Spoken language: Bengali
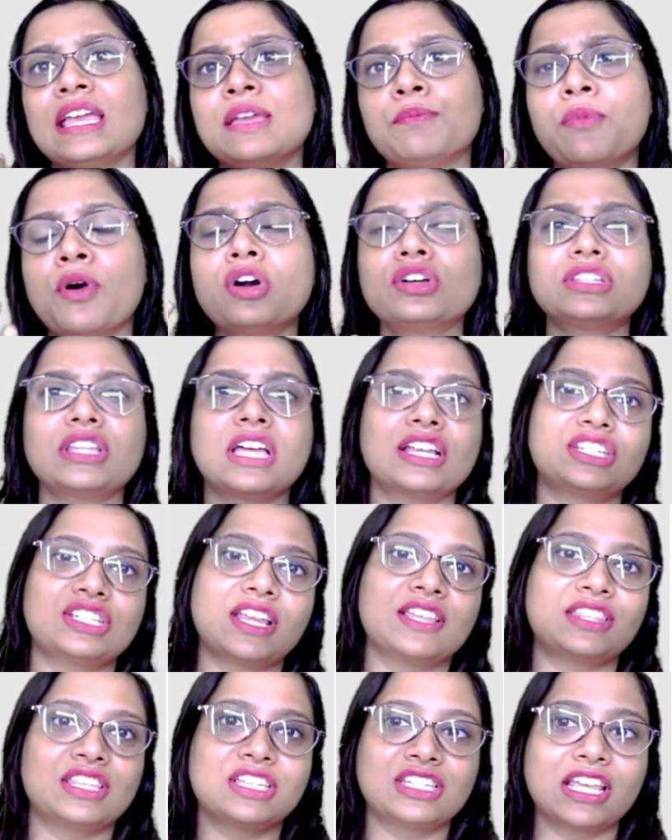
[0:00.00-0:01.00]
এবং তার
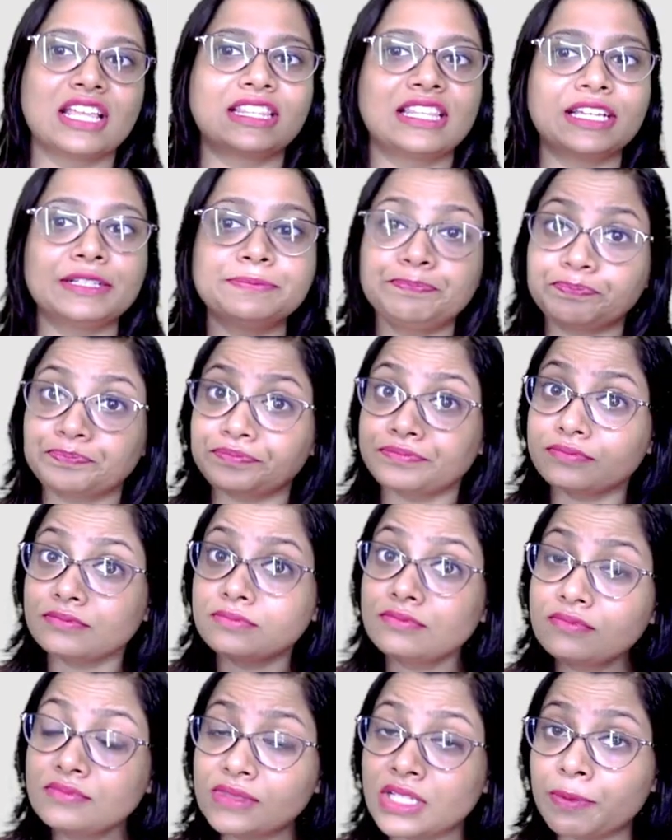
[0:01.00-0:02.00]
সাথে সাথে
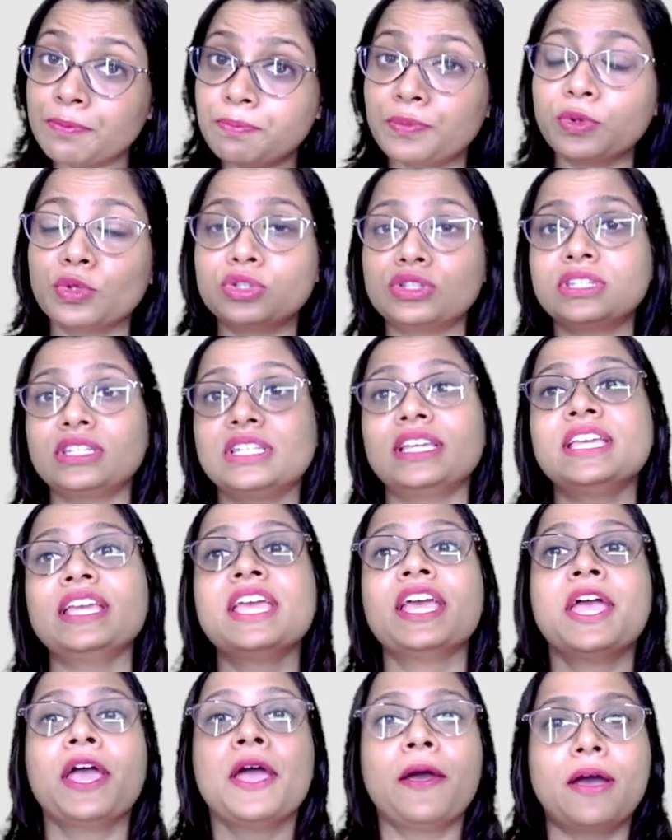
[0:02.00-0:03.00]
প্রতি
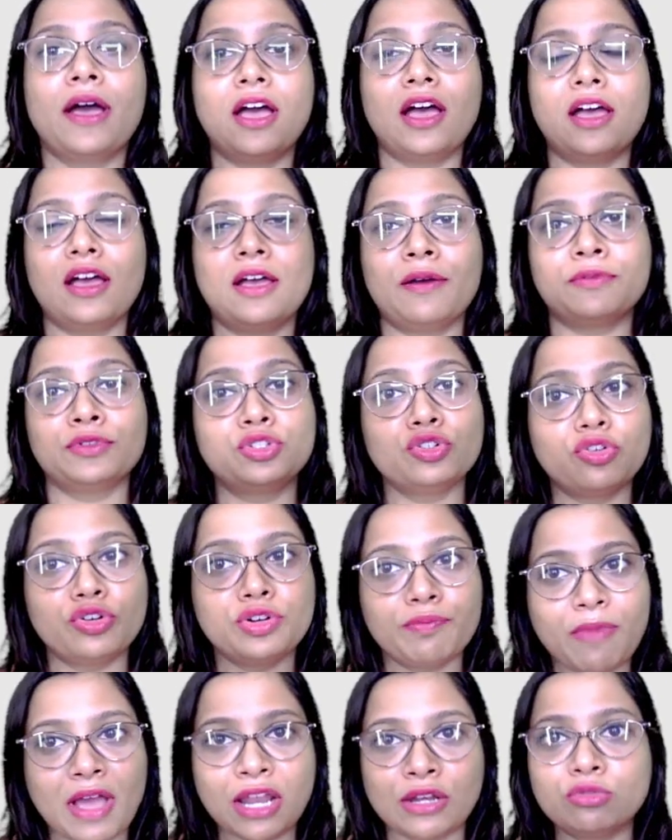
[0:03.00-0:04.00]
জন
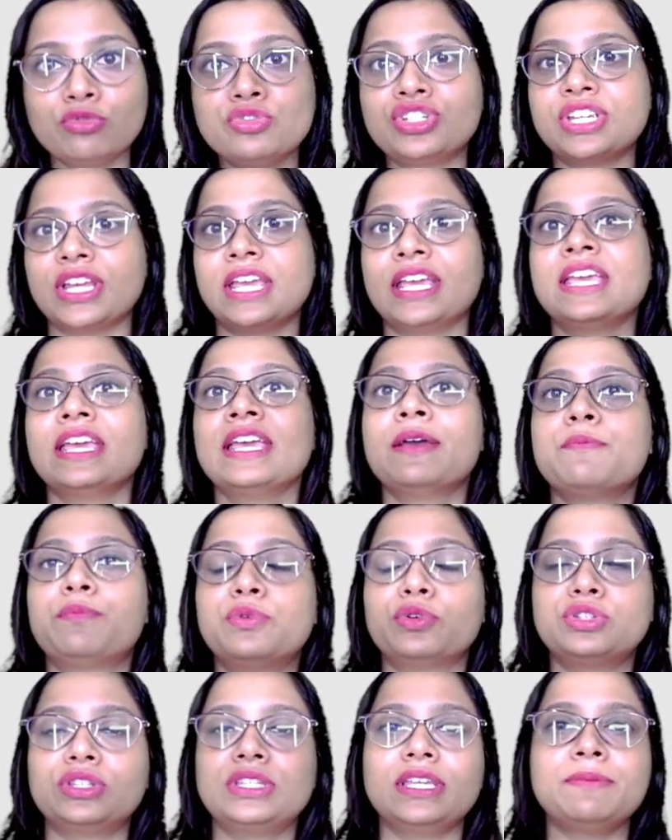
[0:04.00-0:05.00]
মানুষে
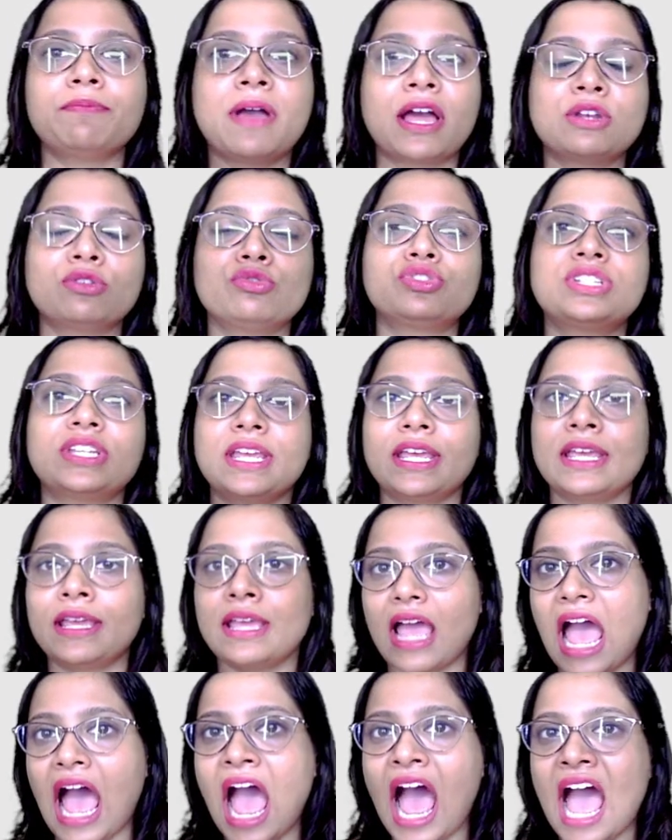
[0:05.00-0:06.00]
প্রতি মানুষে
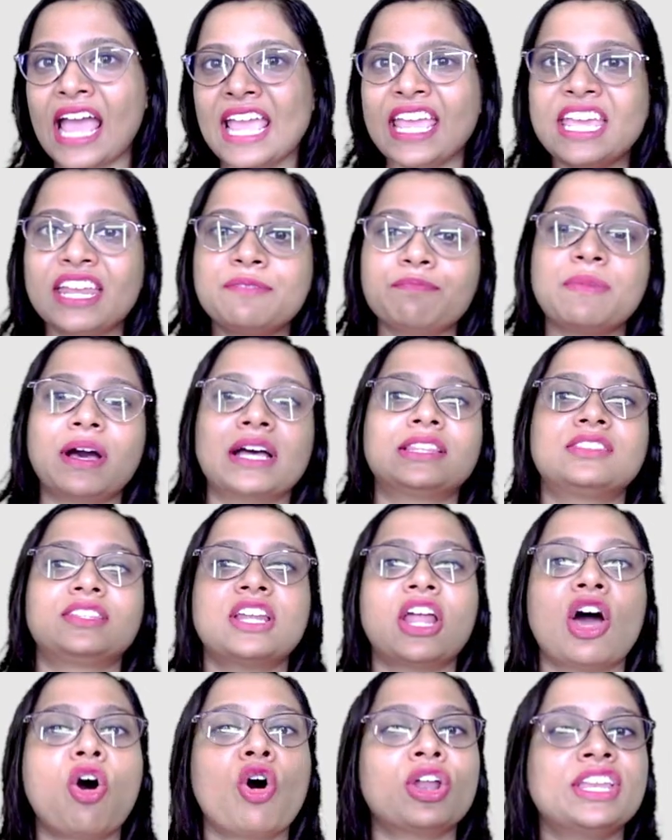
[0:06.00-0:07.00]
আয়ের
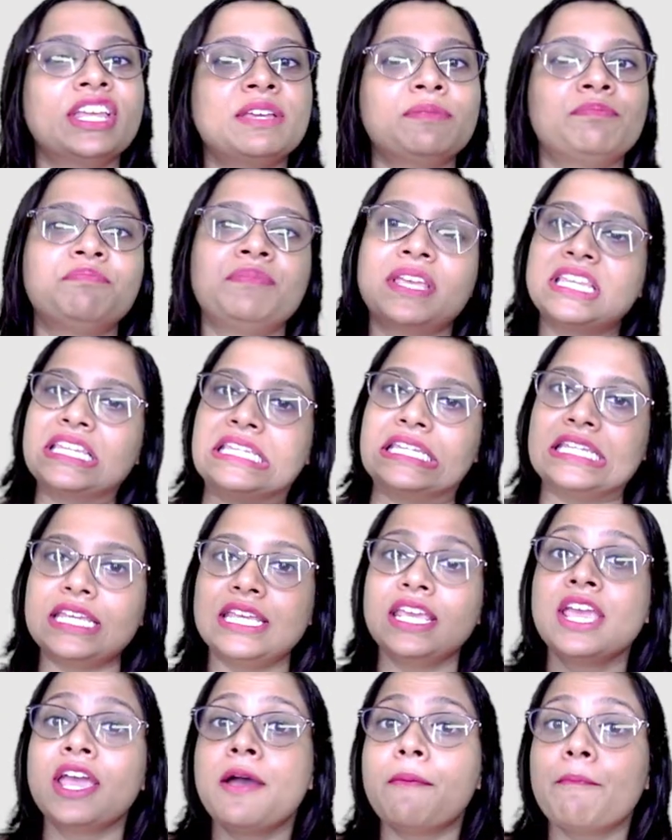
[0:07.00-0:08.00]
মাত্রা অনেক বেশি
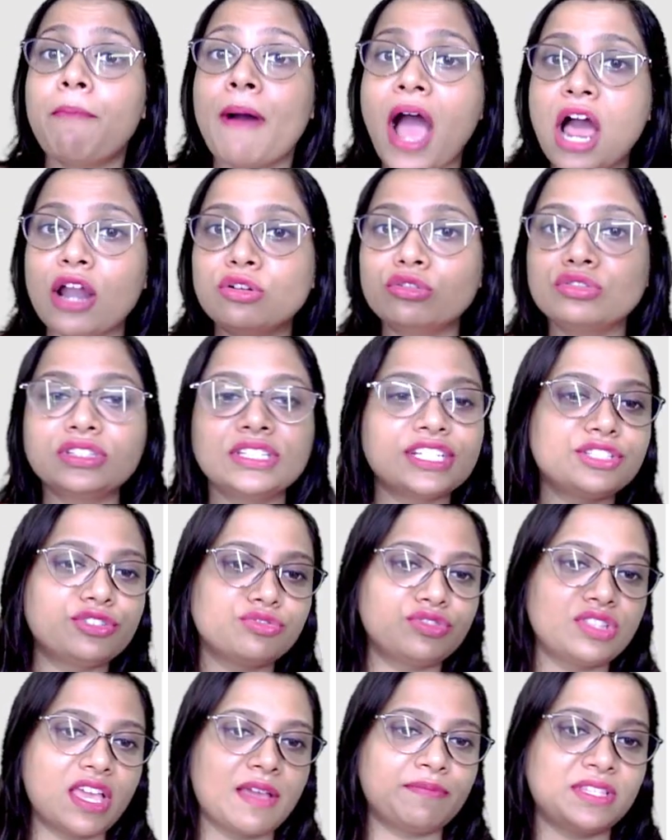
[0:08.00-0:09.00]
ভারতের
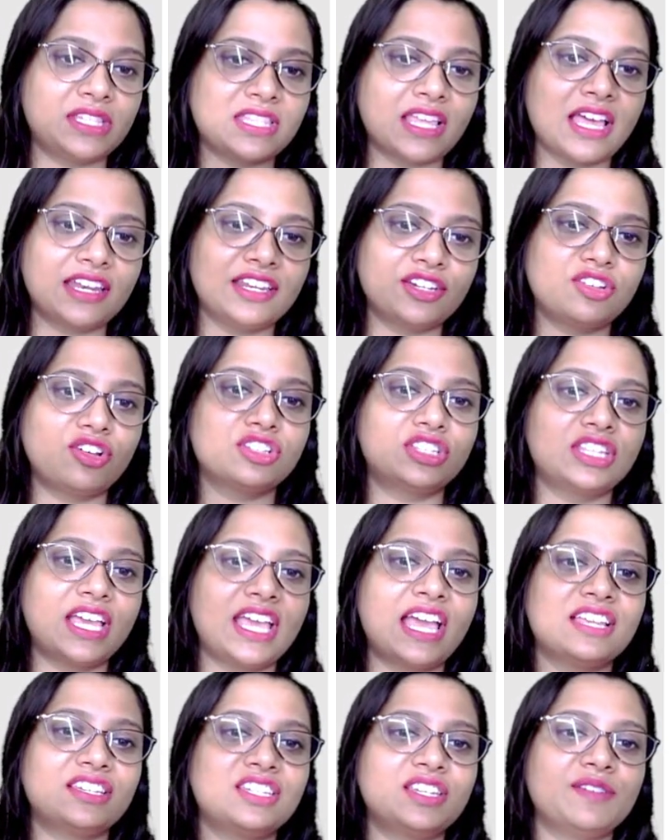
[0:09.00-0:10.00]
যদি আমি স্থানের কথায়
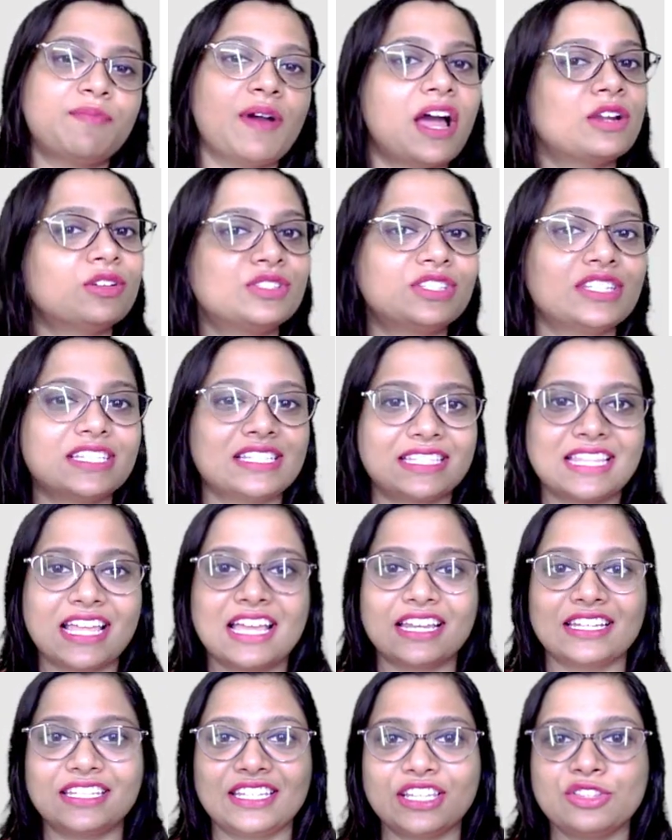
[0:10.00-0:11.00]
আসি ভারতের
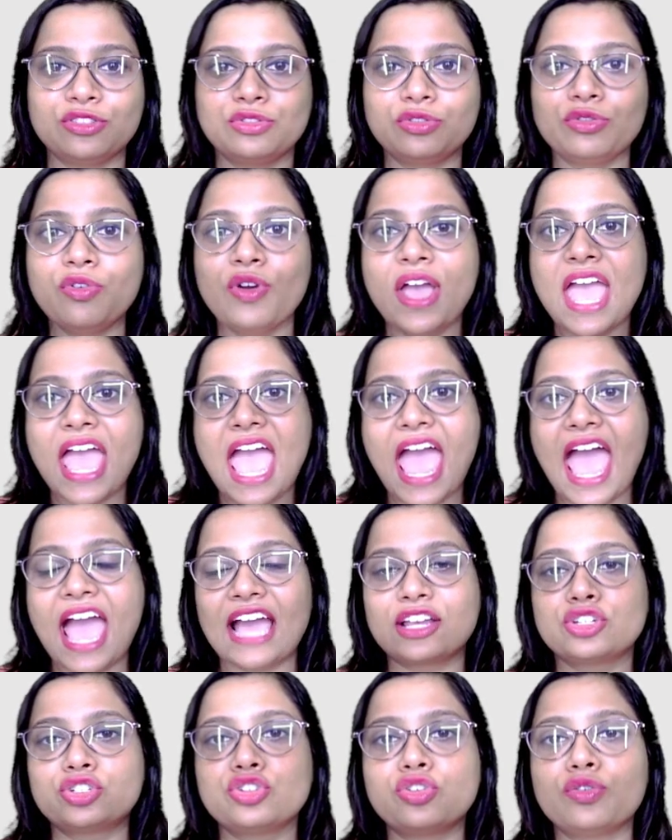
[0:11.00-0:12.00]
স্থান কিন্তু
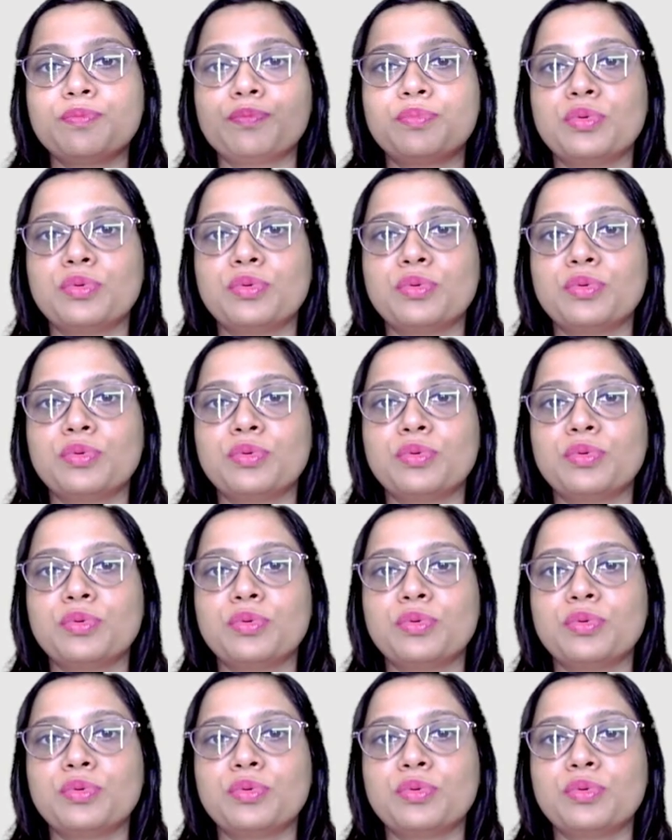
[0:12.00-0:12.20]
একশো